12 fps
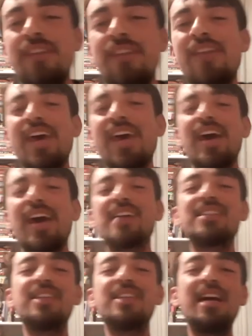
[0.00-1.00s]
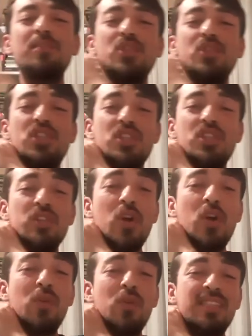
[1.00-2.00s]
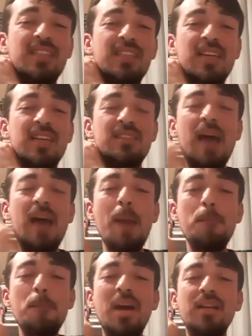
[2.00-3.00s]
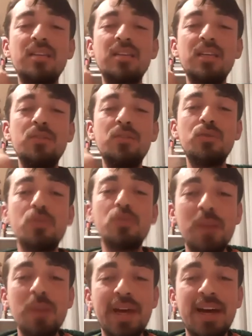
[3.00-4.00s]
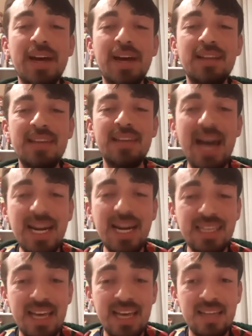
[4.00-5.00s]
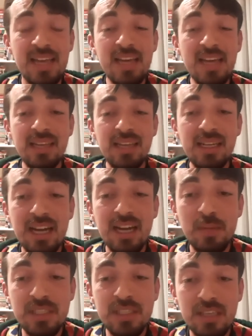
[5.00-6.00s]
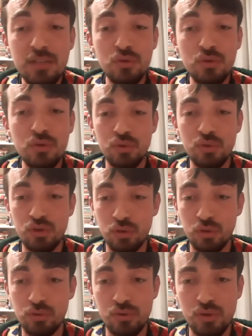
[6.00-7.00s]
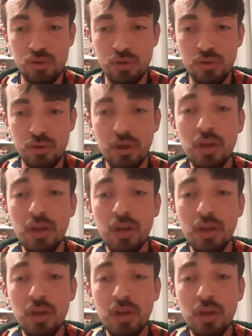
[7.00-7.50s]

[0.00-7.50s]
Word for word: ve hazırlanmış gövdesine tam baltayı vurmaya derken tekrar bir ses duymuş oduncu.